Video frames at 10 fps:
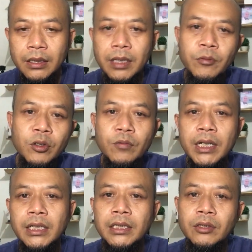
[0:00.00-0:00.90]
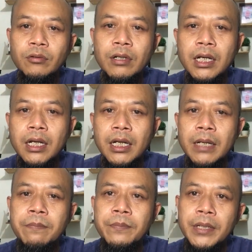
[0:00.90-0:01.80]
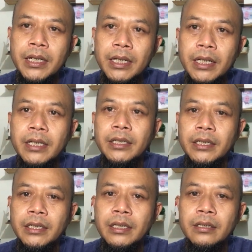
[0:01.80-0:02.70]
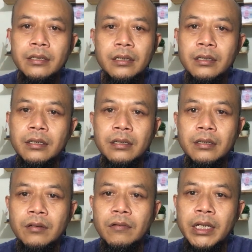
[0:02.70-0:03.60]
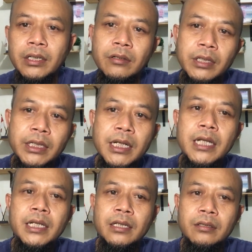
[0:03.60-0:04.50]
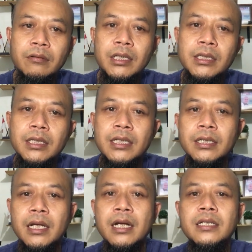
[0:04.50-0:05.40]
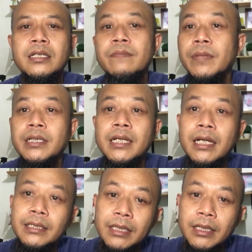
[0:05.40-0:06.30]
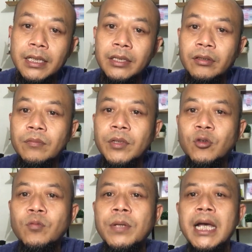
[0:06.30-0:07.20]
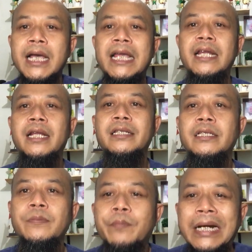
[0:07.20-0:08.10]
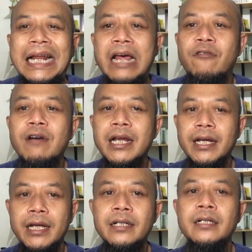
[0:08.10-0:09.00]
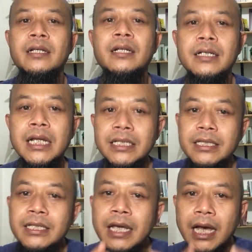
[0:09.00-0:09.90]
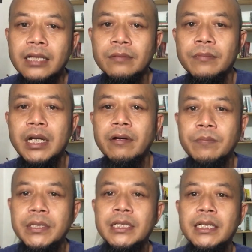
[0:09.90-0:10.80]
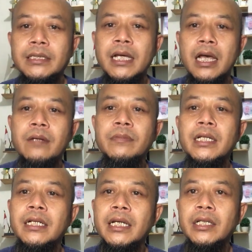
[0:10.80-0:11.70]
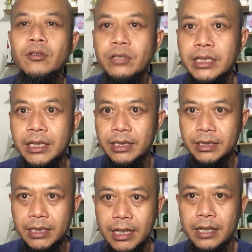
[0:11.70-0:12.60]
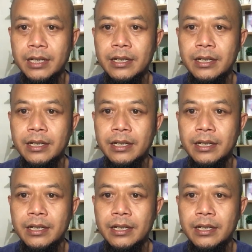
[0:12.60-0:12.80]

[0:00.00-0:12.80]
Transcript: Nah, menurut Wakil Ketua MPR RI Wahid Nur Hidayat, ya, tugas kita sekarang simpel saja, yaitu mengubah energi perlawanan dan jihad melawan penjajahan menjadi etos kerja